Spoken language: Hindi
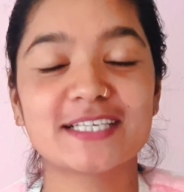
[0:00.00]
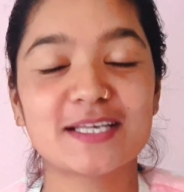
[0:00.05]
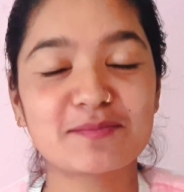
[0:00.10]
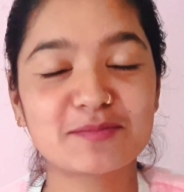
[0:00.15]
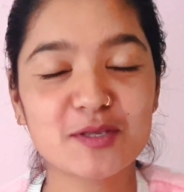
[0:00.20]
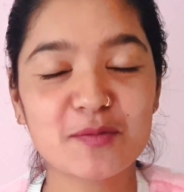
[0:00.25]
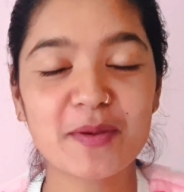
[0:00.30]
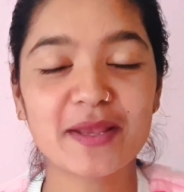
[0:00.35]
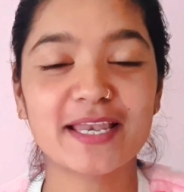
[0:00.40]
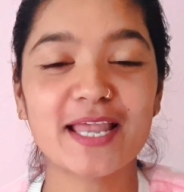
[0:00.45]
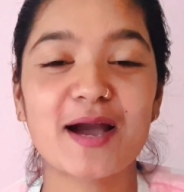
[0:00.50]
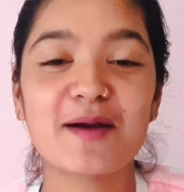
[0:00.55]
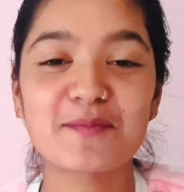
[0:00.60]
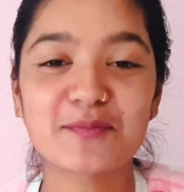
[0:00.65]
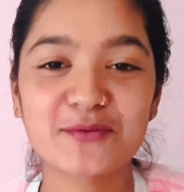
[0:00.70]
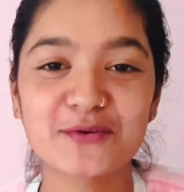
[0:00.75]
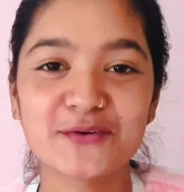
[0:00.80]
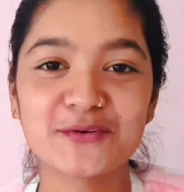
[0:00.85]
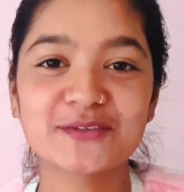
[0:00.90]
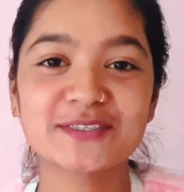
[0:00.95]
सबसे पहले
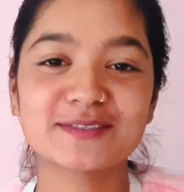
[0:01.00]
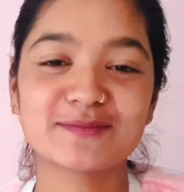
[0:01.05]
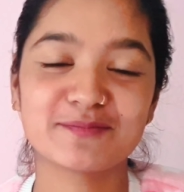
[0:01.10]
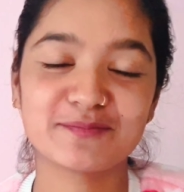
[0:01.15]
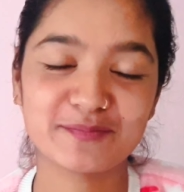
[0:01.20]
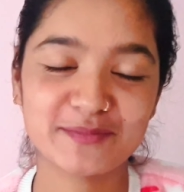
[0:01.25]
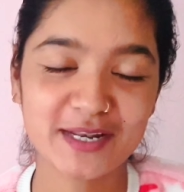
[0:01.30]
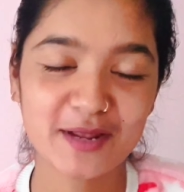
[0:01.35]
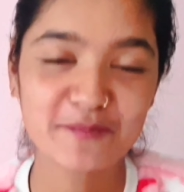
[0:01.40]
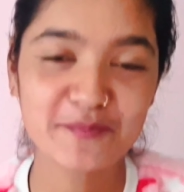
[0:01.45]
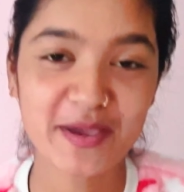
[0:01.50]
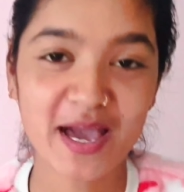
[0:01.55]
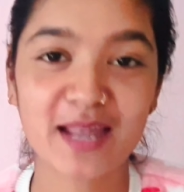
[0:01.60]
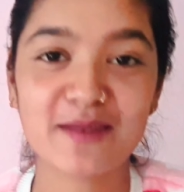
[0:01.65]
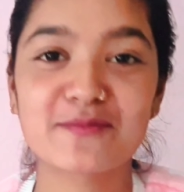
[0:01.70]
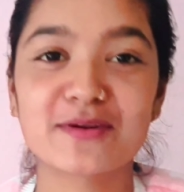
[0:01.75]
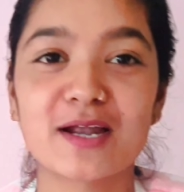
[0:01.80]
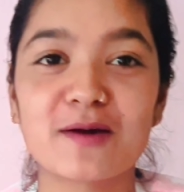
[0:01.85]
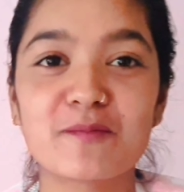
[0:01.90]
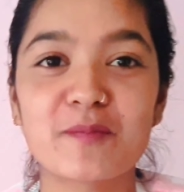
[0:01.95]
आपको मेरा
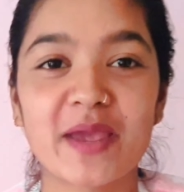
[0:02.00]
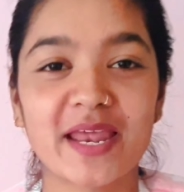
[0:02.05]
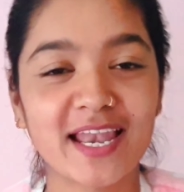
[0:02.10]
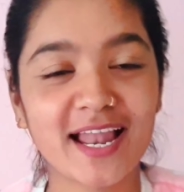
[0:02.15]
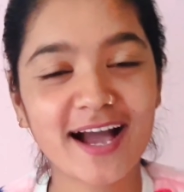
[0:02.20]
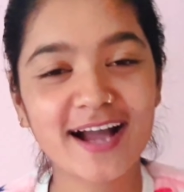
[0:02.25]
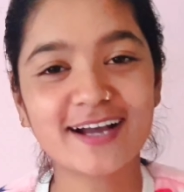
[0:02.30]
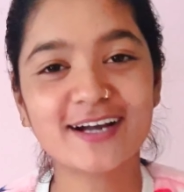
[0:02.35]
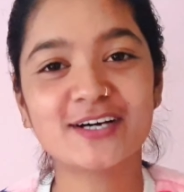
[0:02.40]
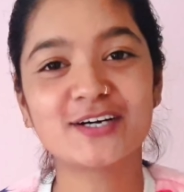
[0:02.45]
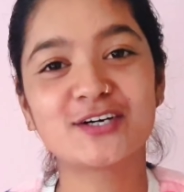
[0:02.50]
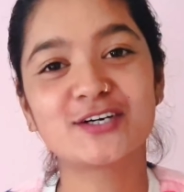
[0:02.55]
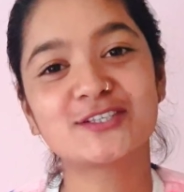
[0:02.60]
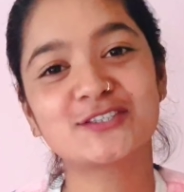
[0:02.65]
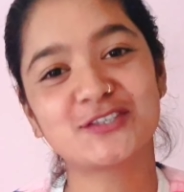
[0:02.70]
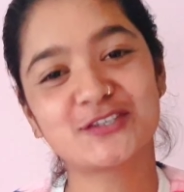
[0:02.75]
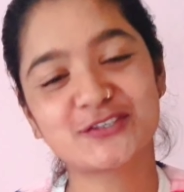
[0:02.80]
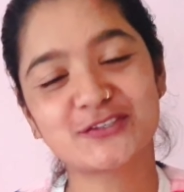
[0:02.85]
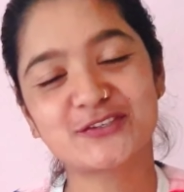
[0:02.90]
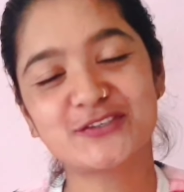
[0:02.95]
प्यार भरा पहला और
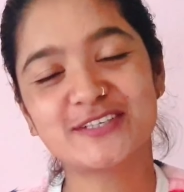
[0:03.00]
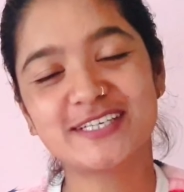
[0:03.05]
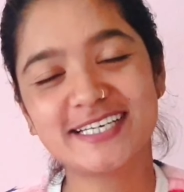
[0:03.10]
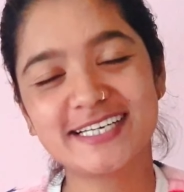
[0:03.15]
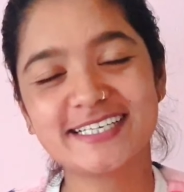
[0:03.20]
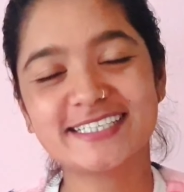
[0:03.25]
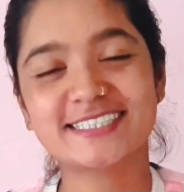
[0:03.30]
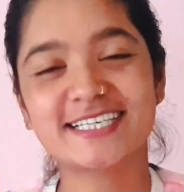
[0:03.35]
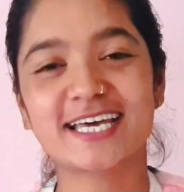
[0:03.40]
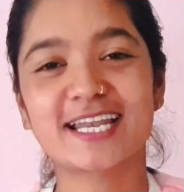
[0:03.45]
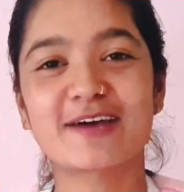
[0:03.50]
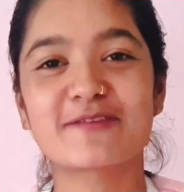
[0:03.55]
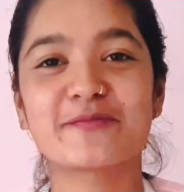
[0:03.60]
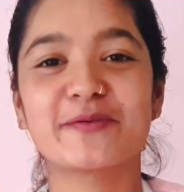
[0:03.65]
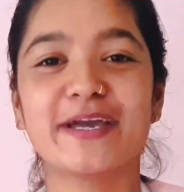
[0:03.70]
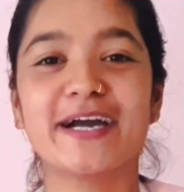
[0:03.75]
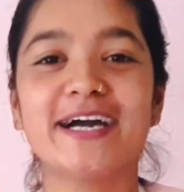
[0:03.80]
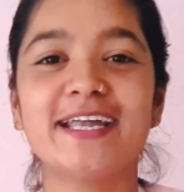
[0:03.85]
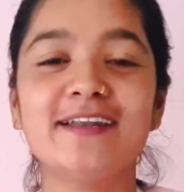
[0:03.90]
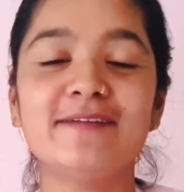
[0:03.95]
छोटे को ढेर सारा
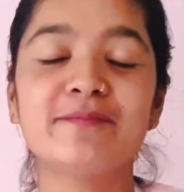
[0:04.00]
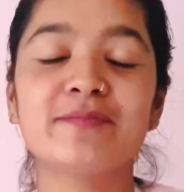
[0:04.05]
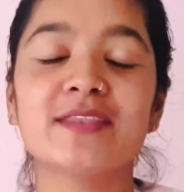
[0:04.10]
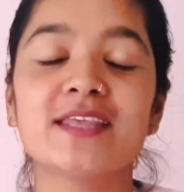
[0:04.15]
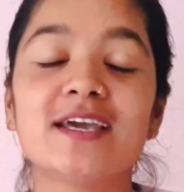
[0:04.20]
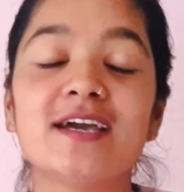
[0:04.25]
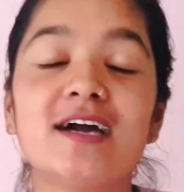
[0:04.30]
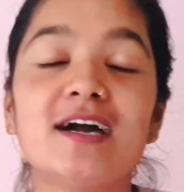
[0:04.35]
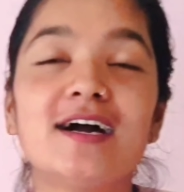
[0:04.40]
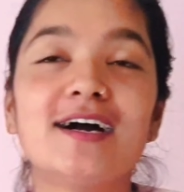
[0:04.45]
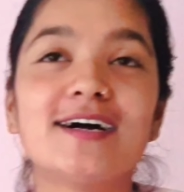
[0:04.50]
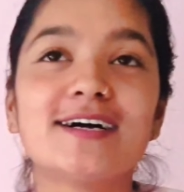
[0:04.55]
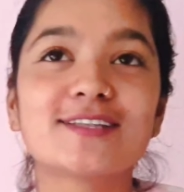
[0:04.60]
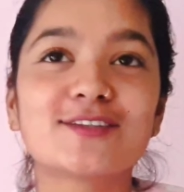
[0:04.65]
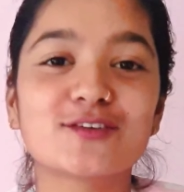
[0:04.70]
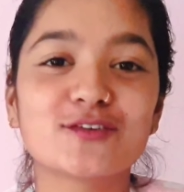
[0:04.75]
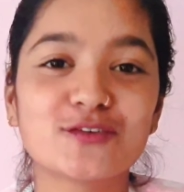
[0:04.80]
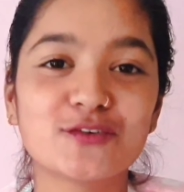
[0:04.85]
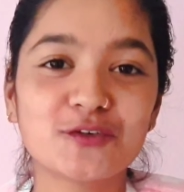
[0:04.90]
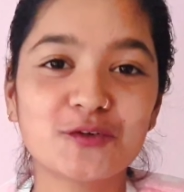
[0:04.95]
प्यार
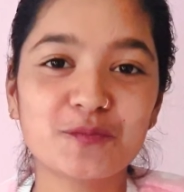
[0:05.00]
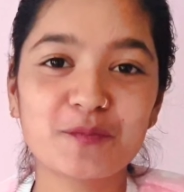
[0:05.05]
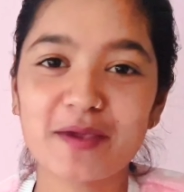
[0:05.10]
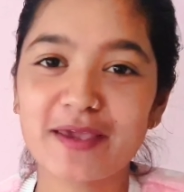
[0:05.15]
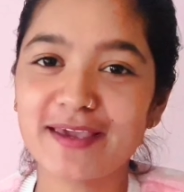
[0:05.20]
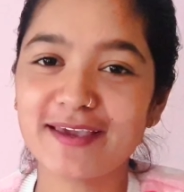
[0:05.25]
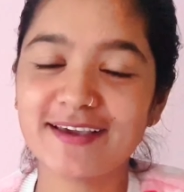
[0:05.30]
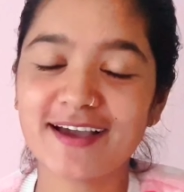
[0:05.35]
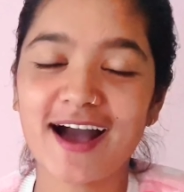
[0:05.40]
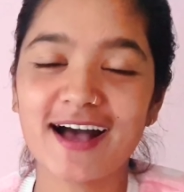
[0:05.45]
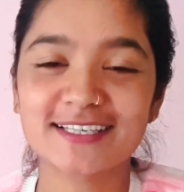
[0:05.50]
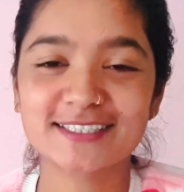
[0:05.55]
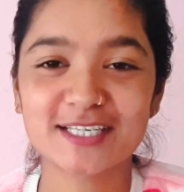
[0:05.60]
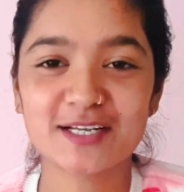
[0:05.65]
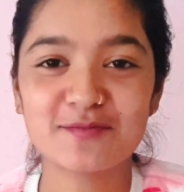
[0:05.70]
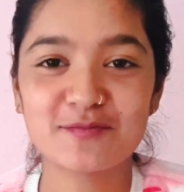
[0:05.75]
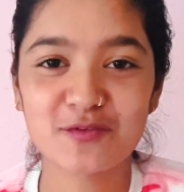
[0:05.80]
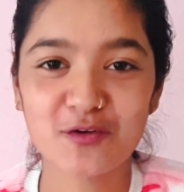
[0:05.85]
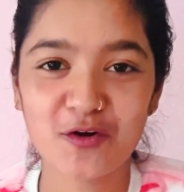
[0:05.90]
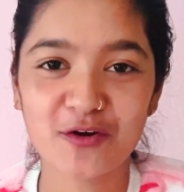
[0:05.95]
तो मैं आजकल
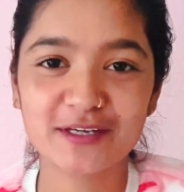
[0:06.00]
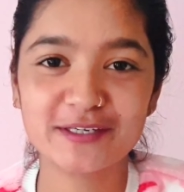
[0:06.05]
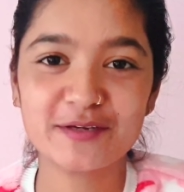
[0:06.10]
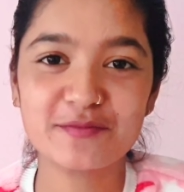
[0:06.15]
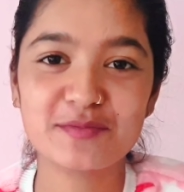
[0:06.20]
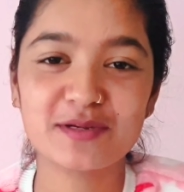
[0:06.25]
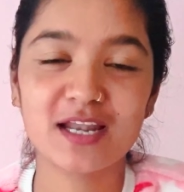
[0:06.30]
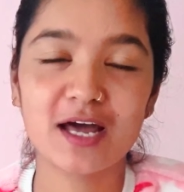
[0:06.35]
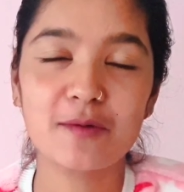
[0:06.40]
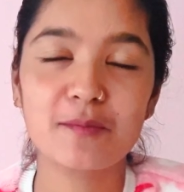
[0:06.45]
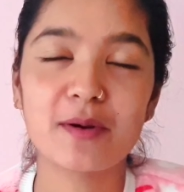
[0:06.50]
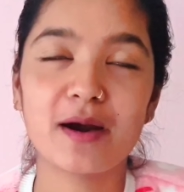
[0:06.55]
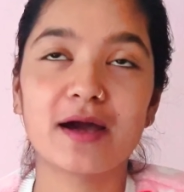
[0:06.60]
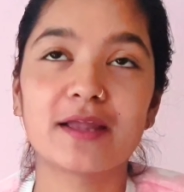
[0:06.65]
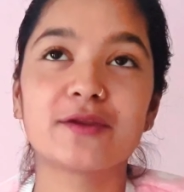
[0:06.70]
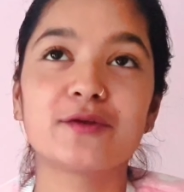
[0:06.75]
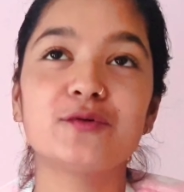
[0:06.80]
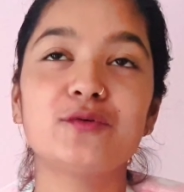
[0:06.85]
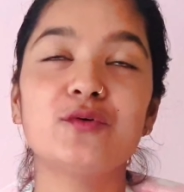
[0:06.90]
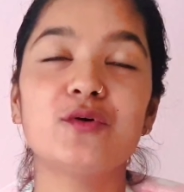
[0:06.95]
ब्लॉग नहीं बना पा
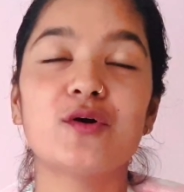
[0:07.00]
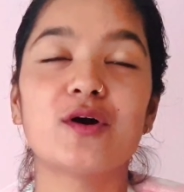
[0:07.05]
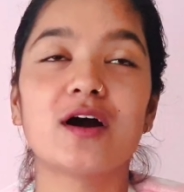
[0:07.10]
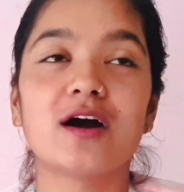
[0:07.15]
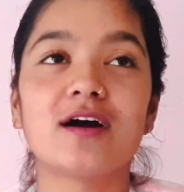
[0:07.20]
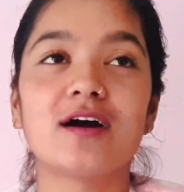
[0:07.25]
रही हूँ